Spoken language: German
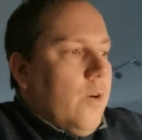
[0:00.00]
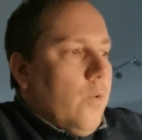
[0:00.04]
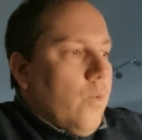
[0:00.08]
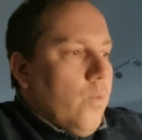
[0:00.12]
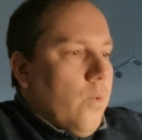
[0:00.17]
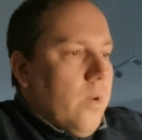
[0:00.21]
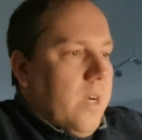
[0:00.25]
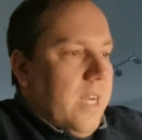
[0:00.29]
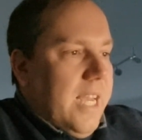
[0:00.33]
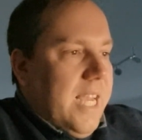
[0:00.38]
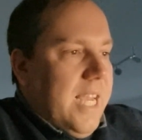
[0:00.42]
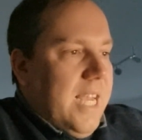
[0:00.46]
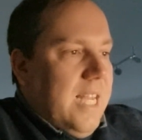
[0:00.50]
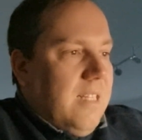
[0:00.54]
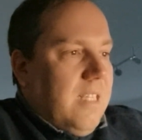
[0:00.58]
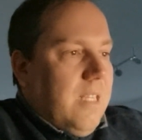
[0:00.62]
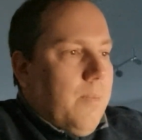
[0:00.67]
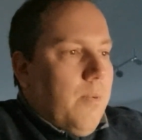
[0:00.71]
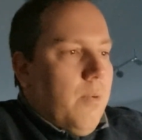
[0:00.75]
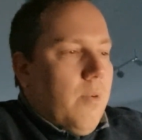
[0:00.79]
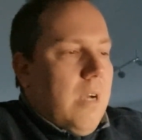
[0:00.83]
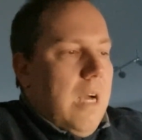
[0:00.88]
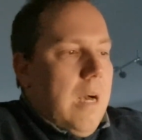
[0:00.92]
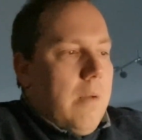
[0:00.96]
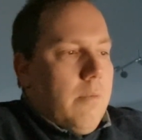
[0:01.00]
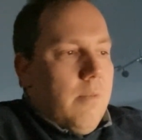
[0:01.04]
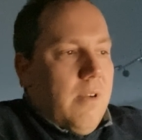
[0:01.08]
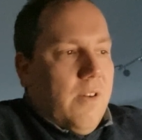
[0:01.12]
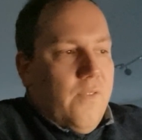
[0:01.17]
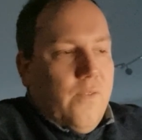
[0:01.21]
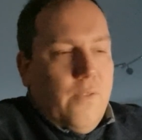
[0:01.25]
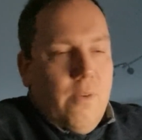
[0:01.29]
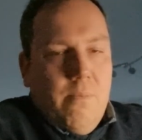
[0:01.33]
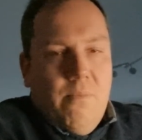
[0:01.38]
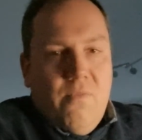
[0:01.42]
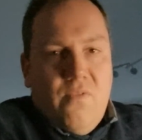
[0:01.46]
Ure, die Programm Nummer
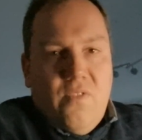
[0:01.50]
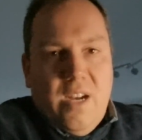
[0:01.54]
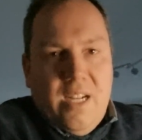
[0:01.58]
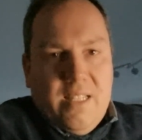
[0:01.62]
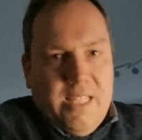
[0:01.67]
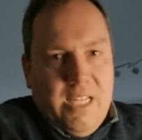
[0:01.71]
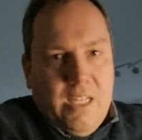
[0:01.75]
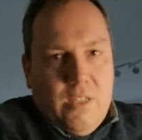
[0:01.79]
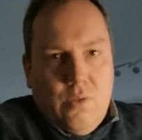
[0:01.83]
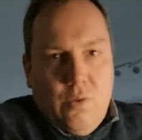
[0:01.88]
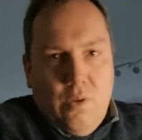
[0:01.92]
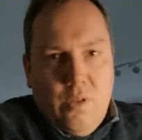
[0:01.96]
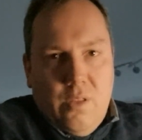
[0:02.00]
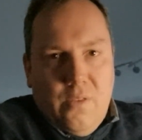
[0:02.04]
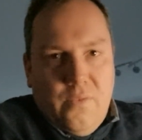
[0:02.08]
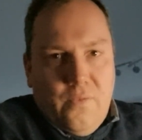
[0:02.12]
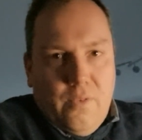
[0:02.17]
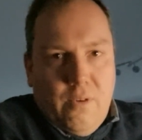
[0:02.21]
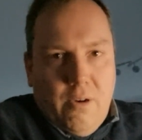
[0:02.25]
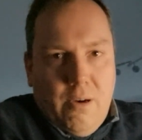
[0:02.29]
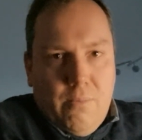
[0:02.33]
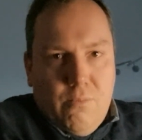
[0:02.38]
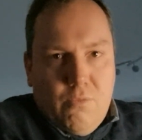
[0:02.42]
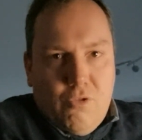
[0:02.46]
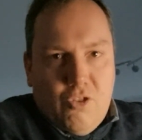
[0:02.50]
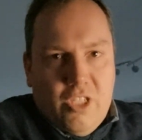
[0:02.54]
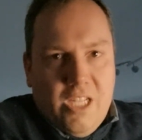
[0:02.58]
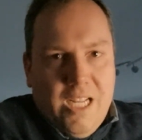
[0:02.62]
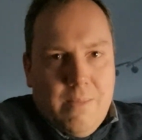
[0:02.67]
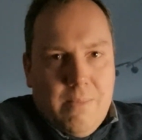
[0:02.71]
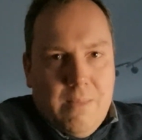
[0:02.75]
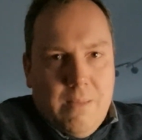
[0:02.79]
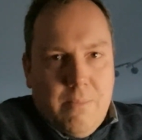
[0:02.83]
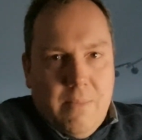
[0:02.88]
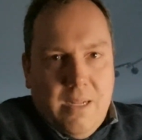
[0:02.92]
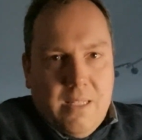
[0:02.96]
5, hat hier tolle Formen
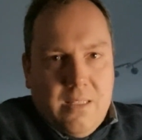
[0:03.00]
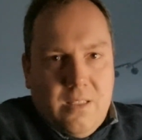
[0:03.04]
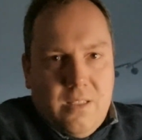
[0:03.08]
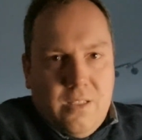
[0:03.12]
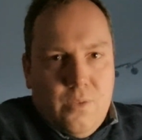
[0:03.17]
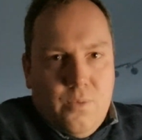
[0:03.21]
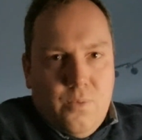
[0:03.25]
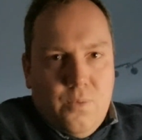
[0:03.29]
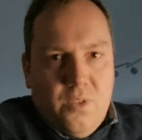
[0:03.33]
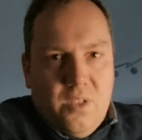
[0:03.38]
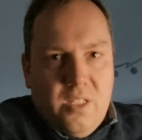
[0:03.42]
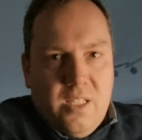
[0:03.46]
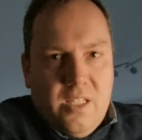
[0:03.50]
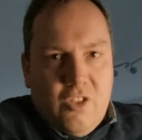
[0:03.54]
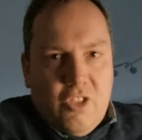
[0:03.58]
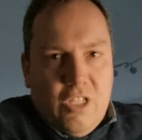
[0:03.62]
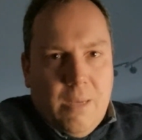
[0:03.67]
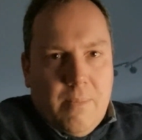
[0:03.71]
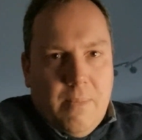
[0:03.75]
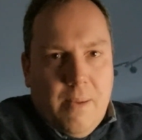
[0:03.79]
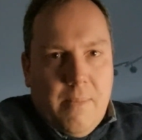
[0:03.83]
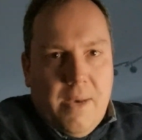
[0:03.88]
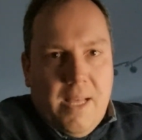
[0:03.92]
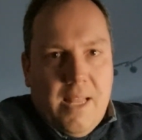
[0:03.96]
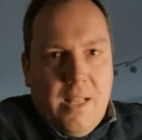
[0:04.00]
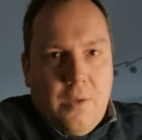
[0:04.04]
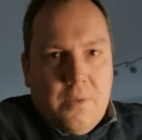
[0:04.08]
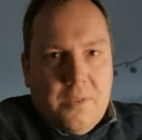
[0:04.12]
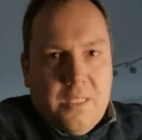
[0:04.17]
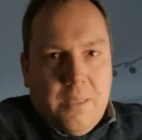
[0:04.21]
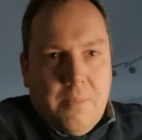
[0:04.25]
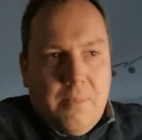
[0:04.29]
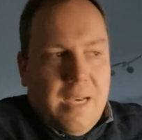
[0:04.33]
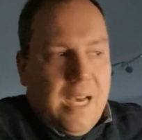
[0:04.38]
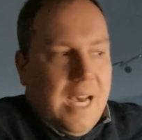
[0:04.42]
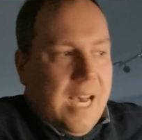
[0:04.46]
stehen mit Mats Duse, die stammen aber
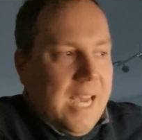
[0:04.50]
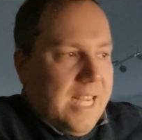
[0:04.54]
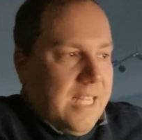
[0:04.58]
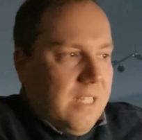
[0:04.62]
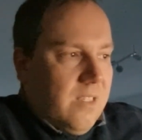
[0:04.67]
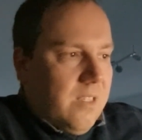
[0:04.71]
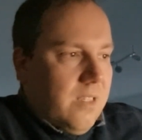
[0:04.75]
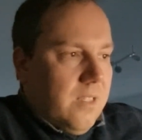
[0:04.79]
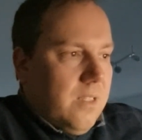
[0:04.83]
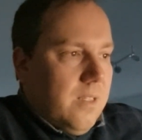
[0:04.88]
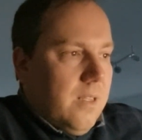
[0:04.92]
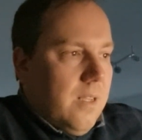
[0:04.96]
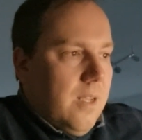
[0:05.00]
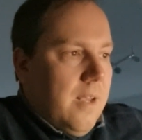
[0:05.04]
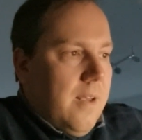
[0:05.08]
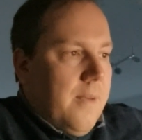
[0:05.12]
aus dem Reiten.